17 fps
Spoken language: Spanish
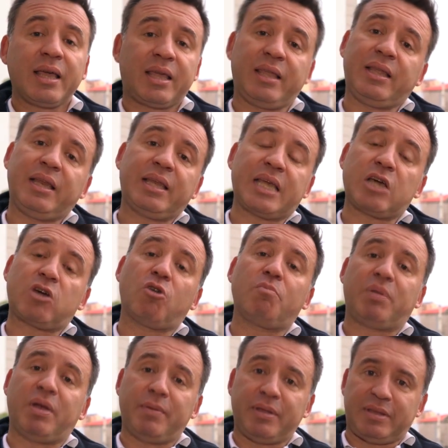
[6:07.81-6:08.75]
que tiene que
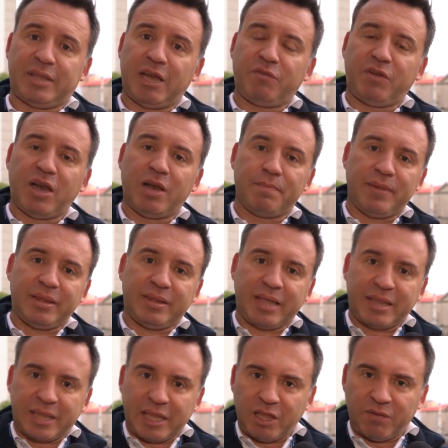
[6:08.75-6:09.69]
complementar
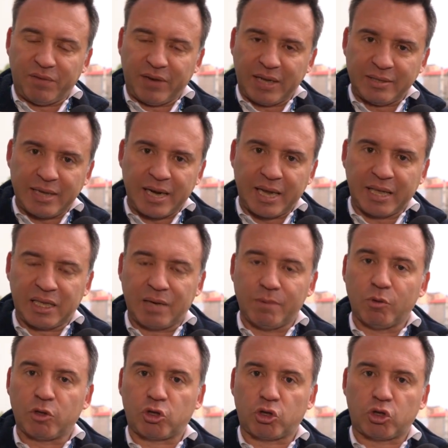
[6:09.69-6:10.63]
finalmente este diferencial que
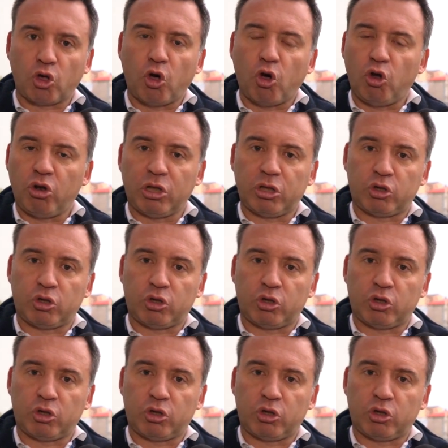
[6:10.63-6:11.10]
tenemos todo,